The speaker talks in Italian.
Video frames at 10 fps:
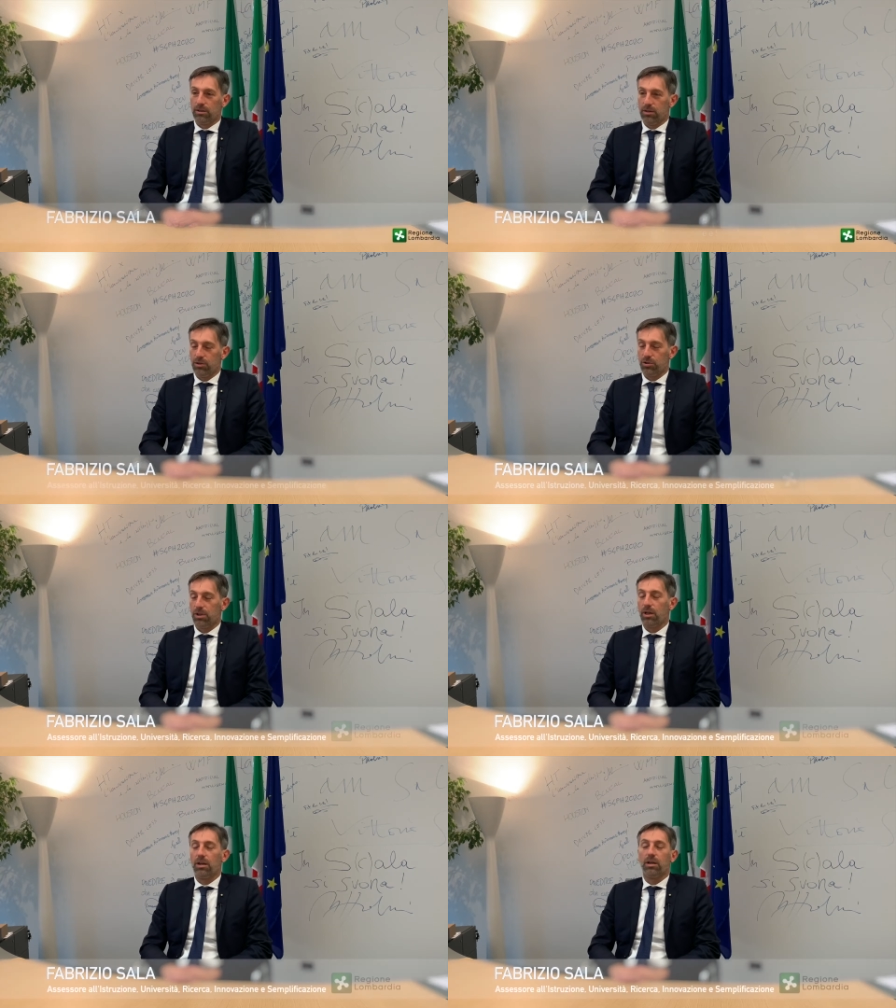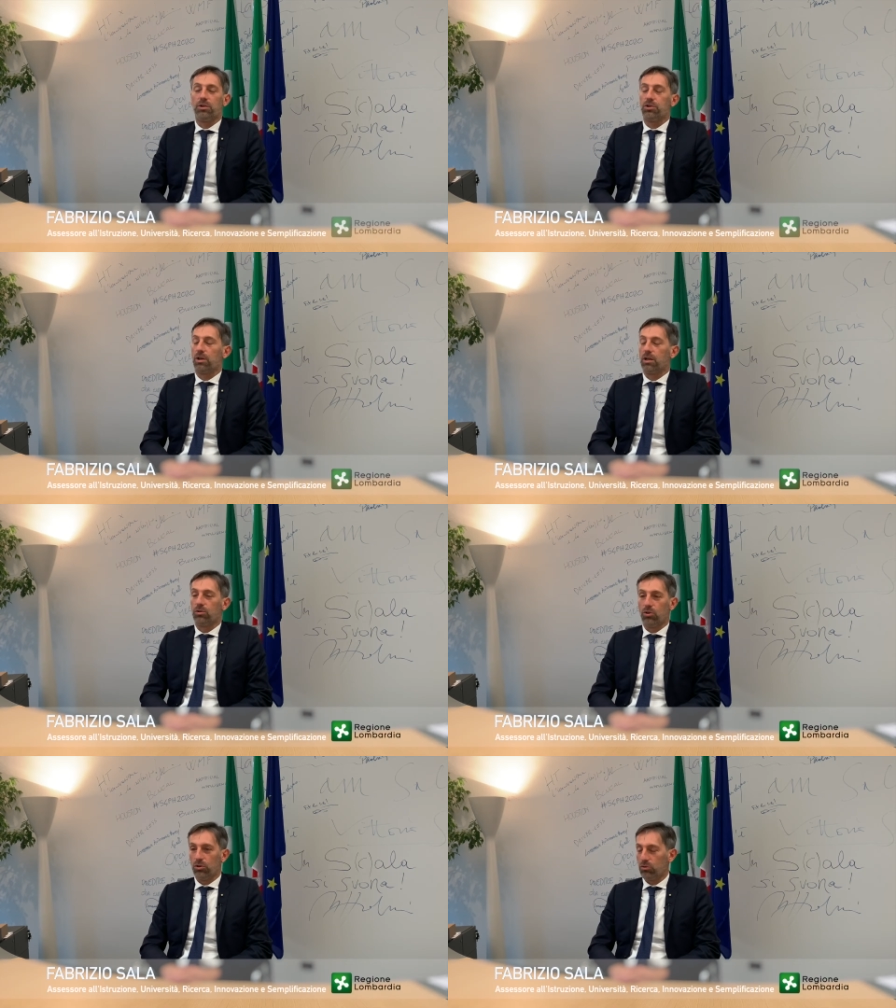dice ai
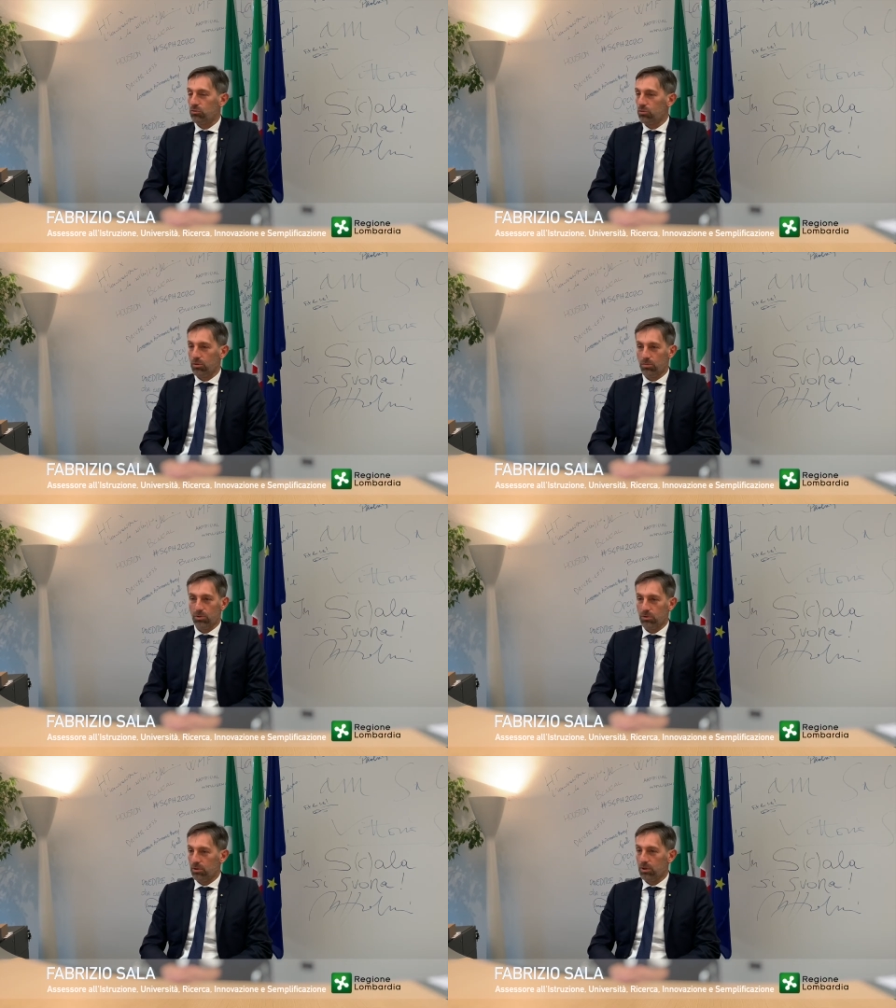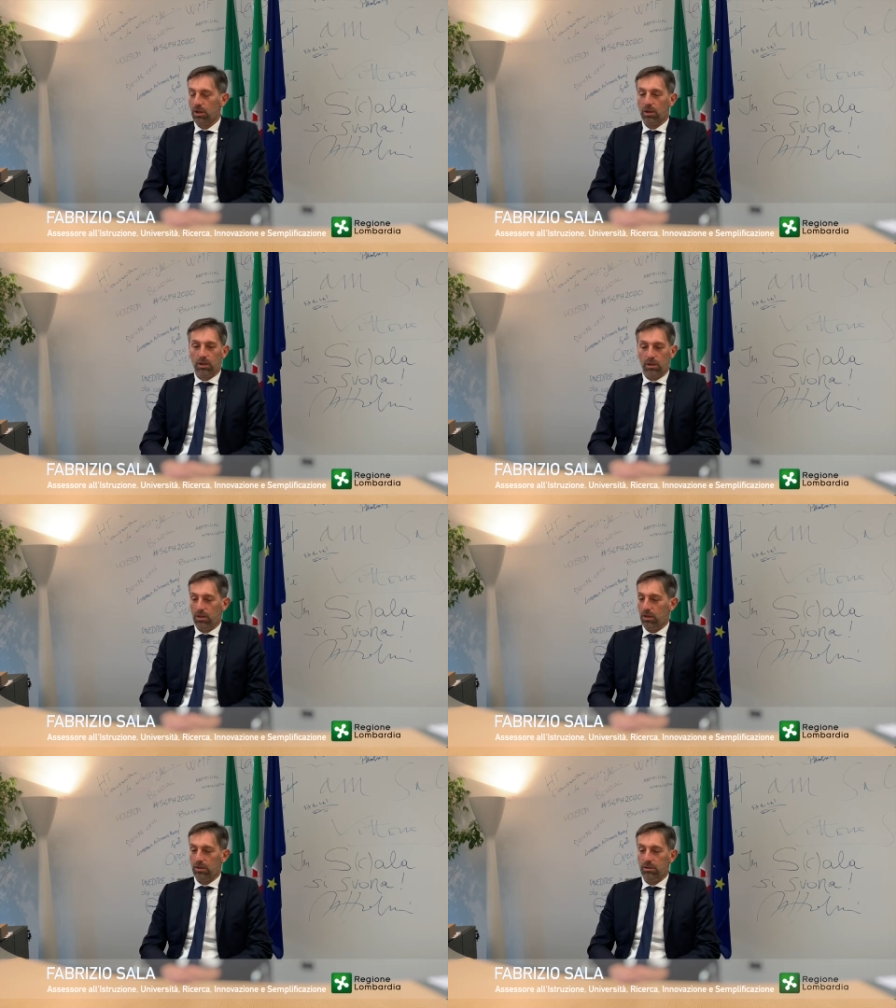ricercatori di tutto il mondo
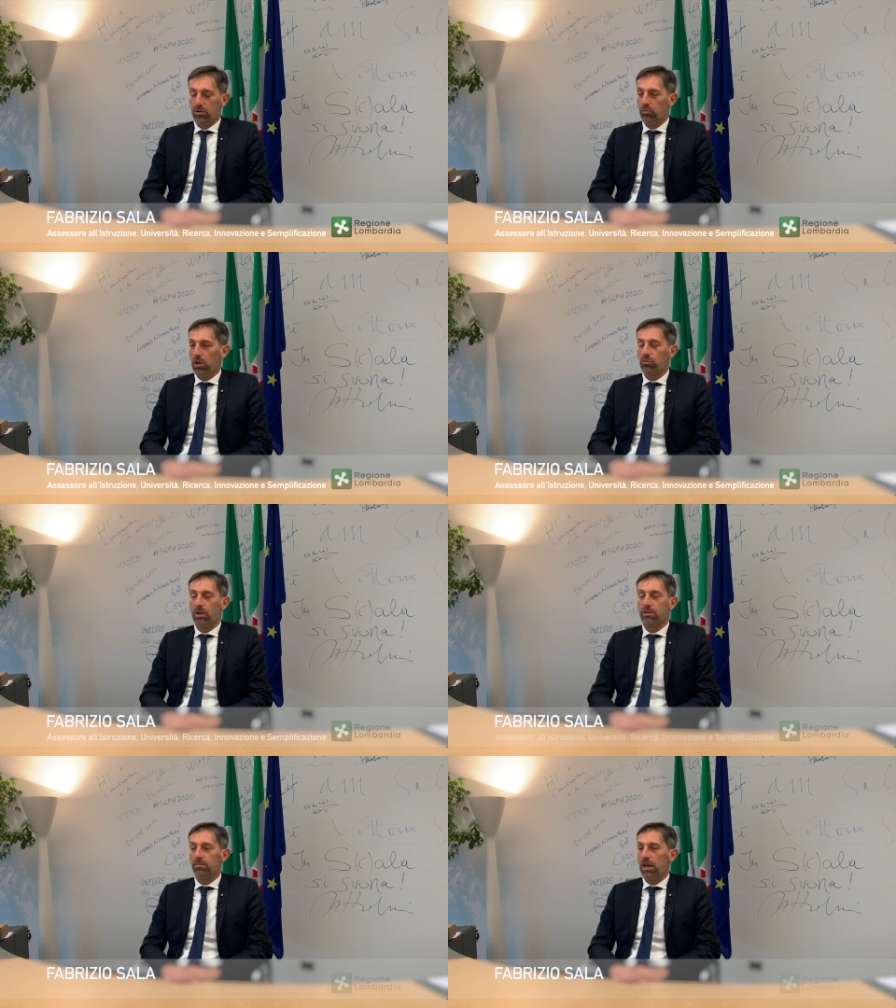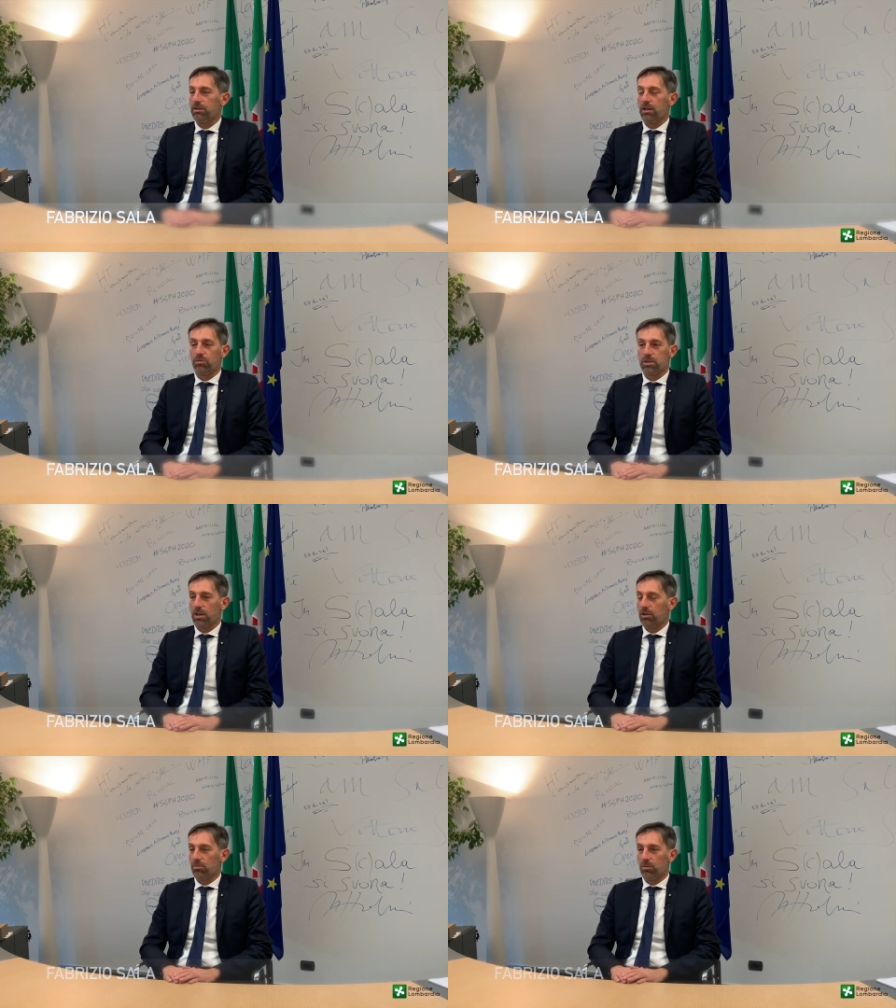eh, individuando una tematica,
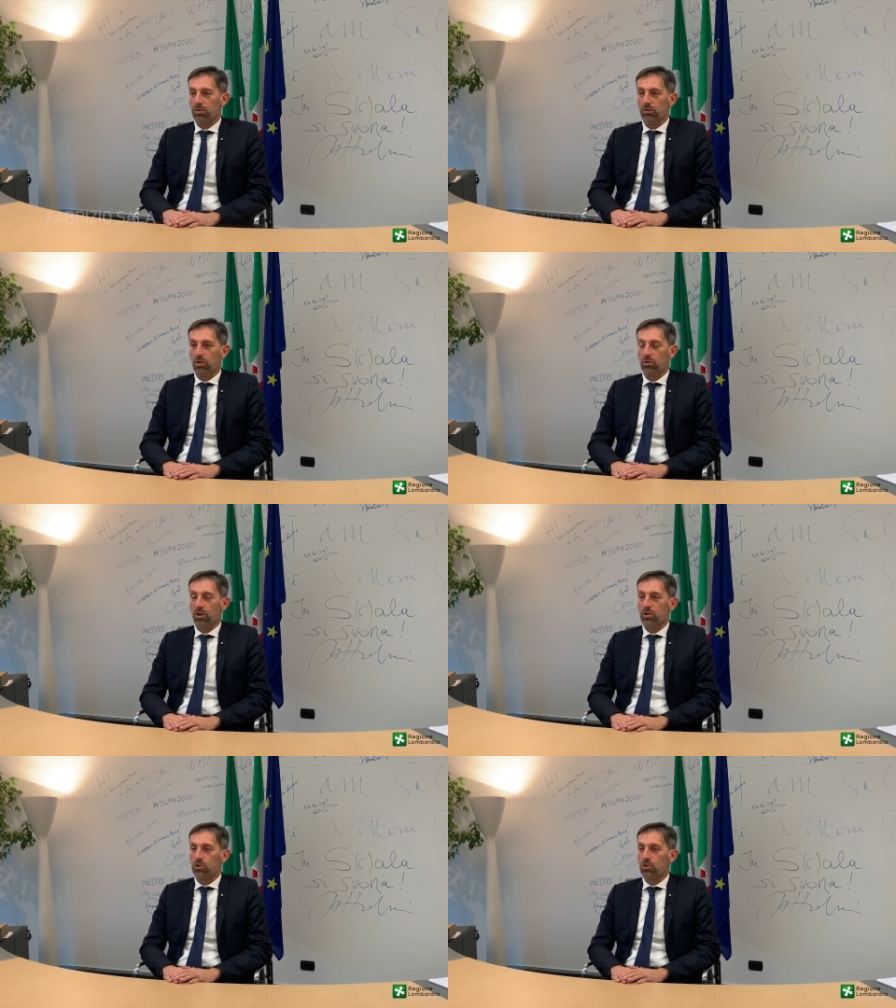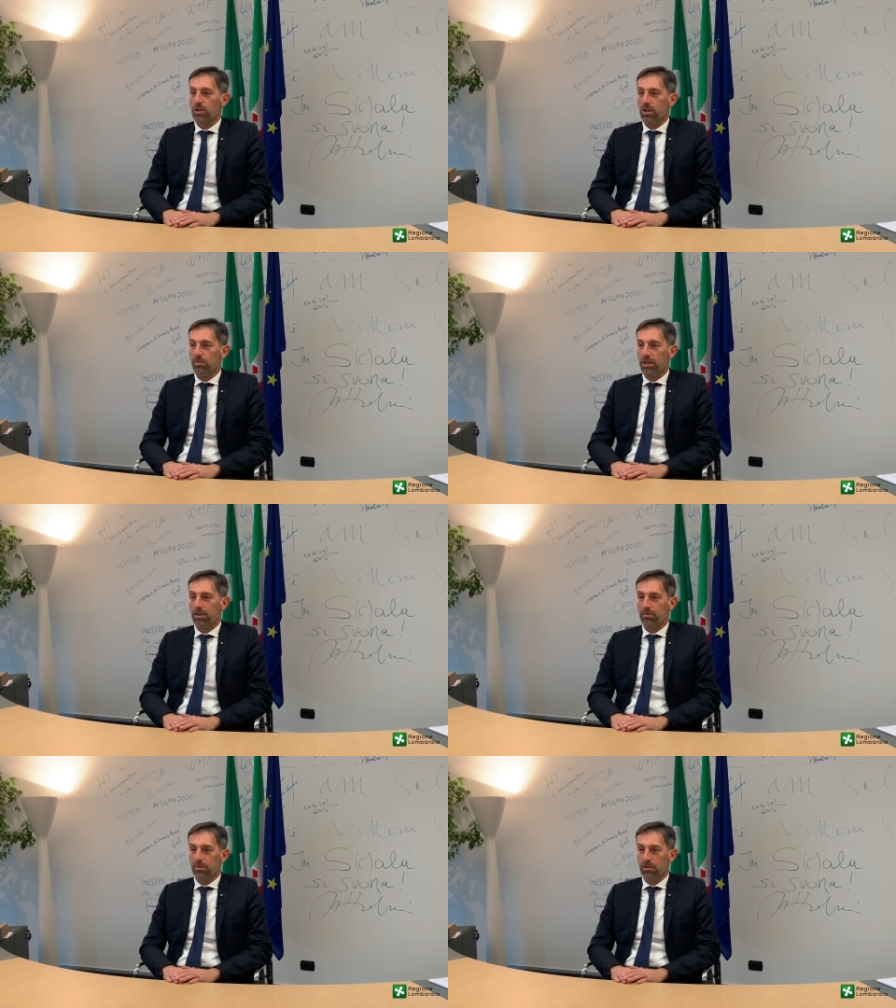quest'anno abbiamo individuato la
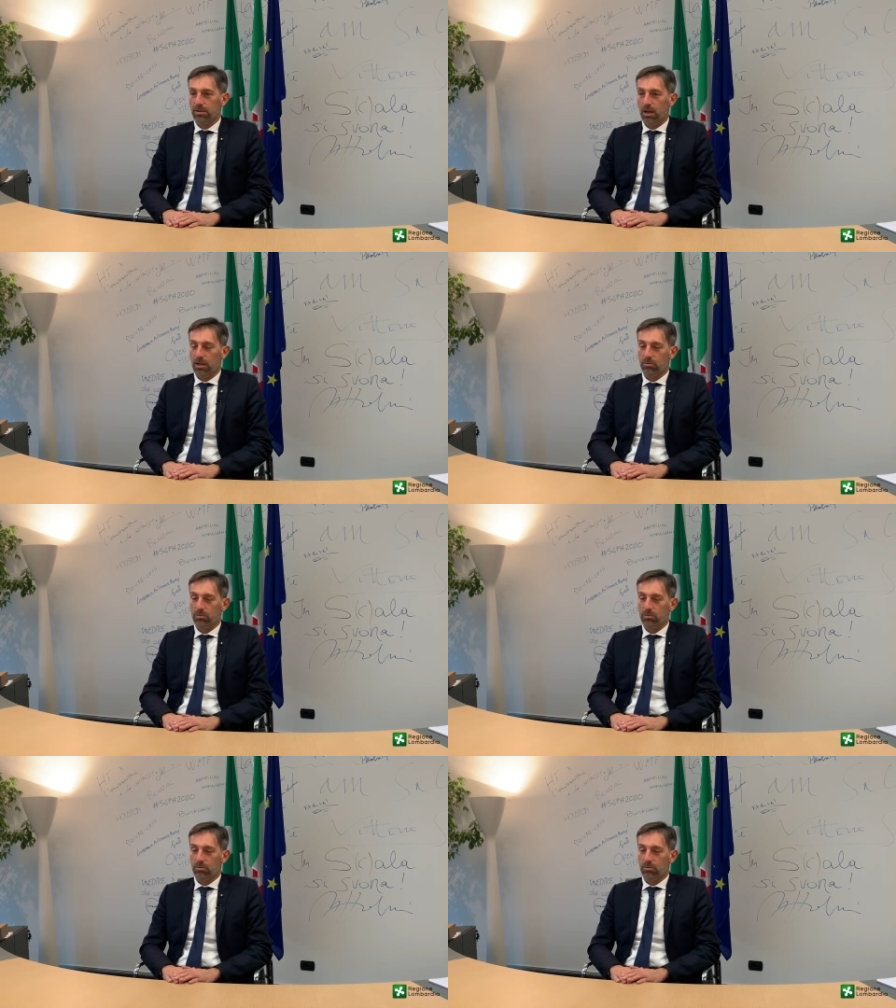sostenibilità ambientale,